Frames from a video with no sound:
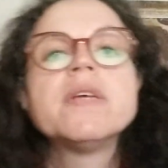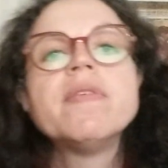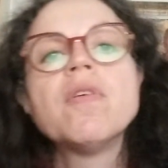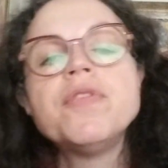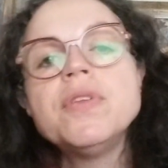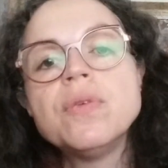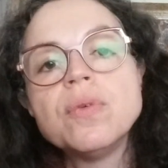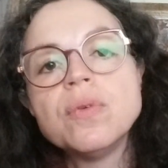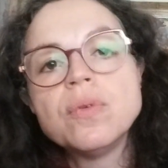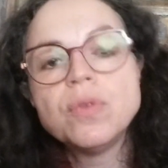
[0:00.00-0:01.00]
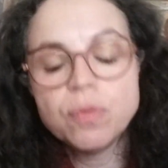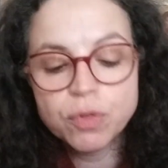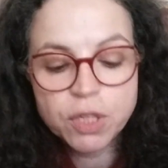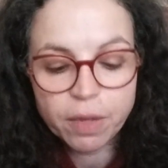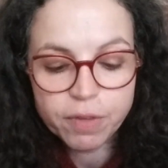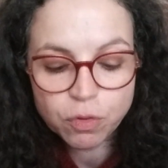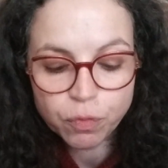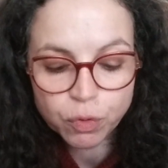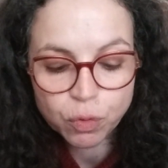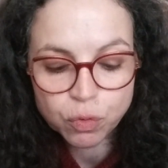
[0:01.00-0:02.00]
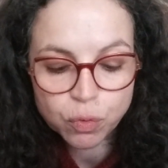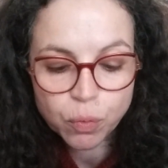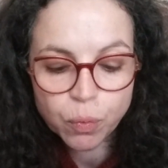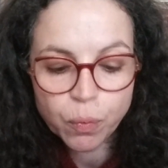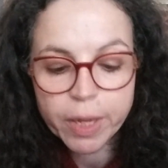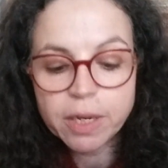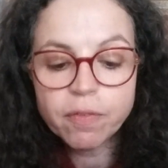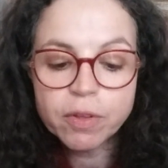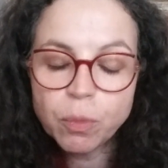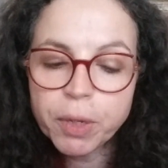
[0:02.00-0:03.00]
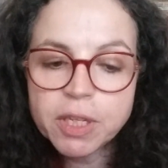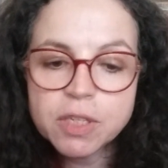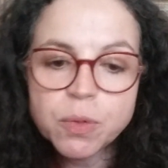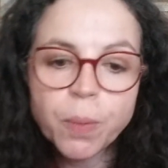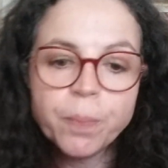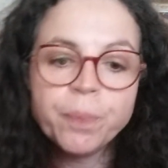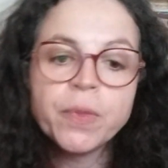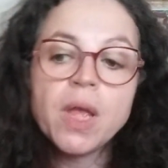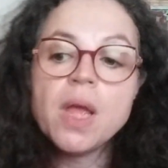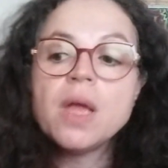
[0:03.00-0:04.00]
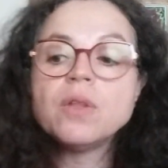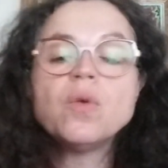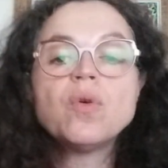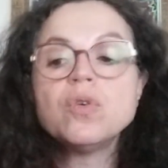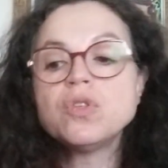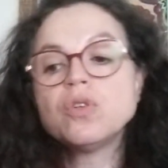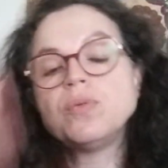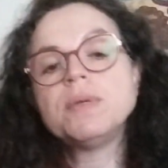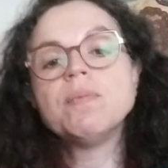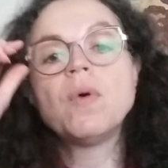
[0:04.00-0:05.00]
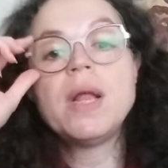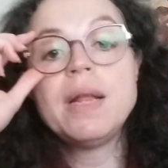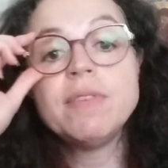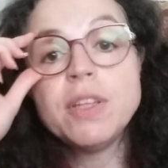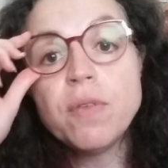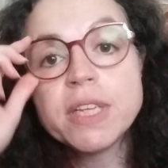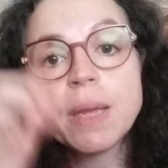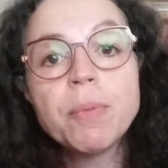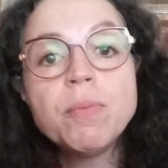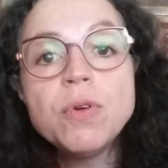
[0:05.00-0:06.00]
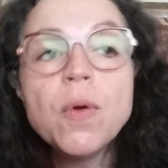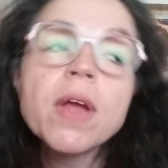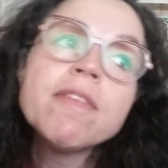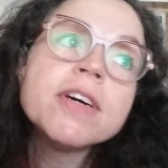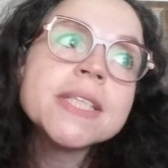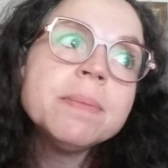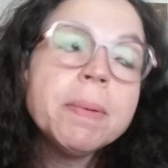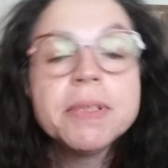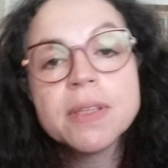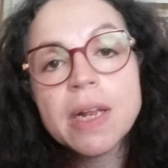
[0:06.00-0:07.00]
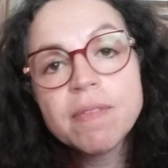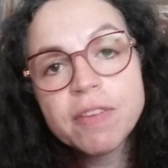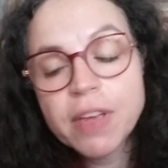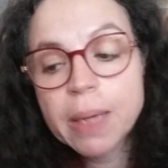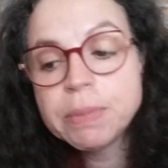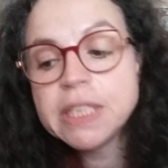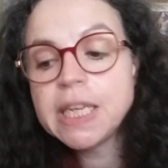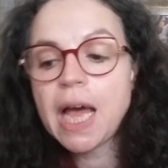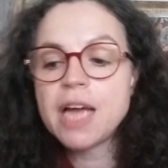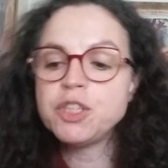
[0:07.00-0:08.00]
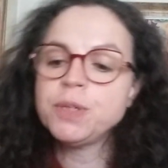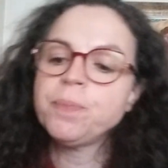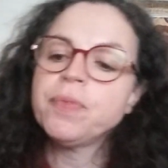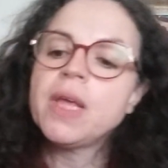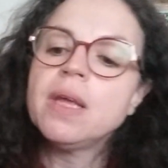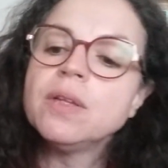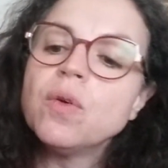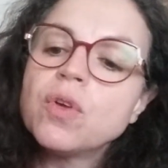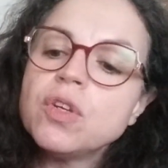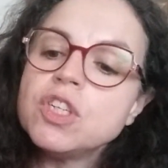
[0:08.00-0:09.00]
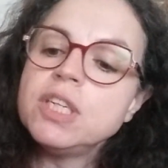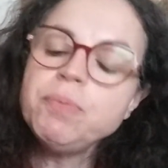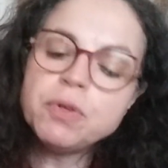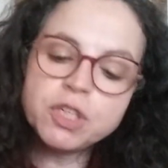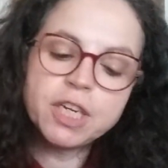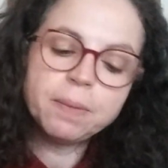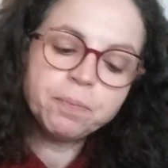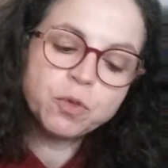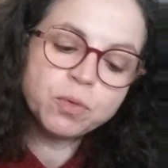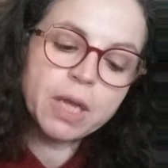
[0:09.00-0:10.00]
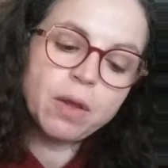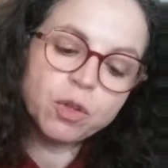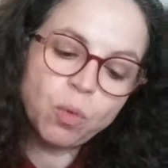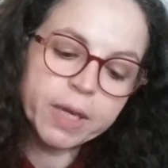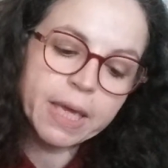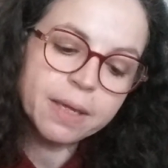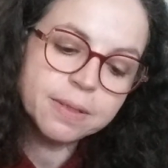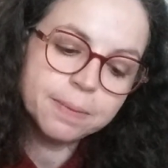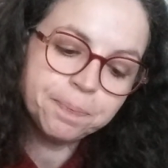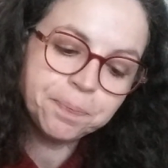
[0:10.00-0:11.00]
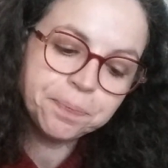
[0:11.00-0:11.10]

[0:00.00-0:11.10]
avez envie de, vous servir de votre jeu à des fins de prédiction. Donc aujourd'hui, bon là la vidéo est un peu plus longue hein, forcément parce que là on va faire un petit tirage. Donc j'ai pioché tout à l'heure trois cartes.